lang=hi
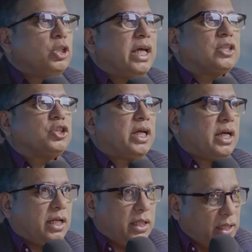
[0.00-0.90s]
मुझे एक शेयर
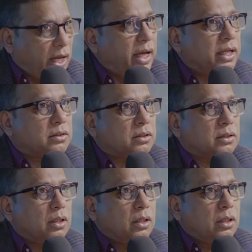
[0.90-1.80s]
खरीदना है
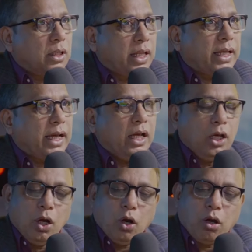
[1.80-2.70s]
ठीक है
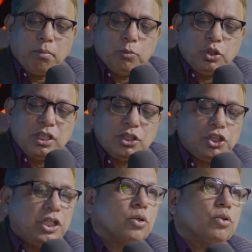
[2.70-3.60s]
और मुझे इस
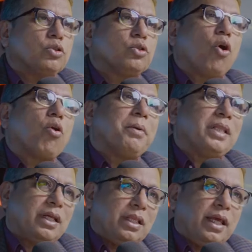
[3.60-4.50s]
शेयर को सौ रुपए
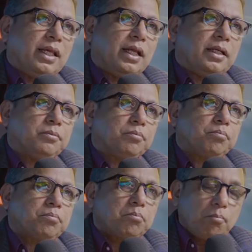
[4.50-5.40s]
तक देखना है
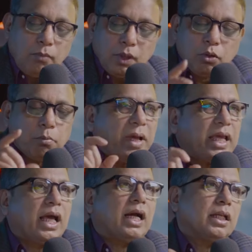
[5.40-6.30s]
तो
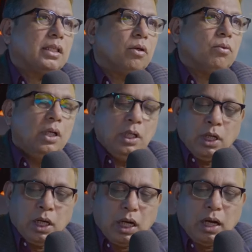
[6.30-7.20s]
मैं क्या करता हूँ
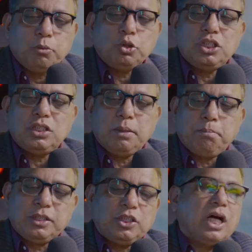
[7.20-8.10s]
खामोशी से
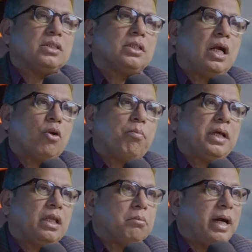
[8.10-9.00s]
पचास साठ
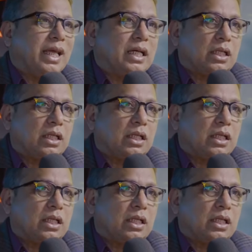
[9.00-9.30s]
रुपए तक बाइंग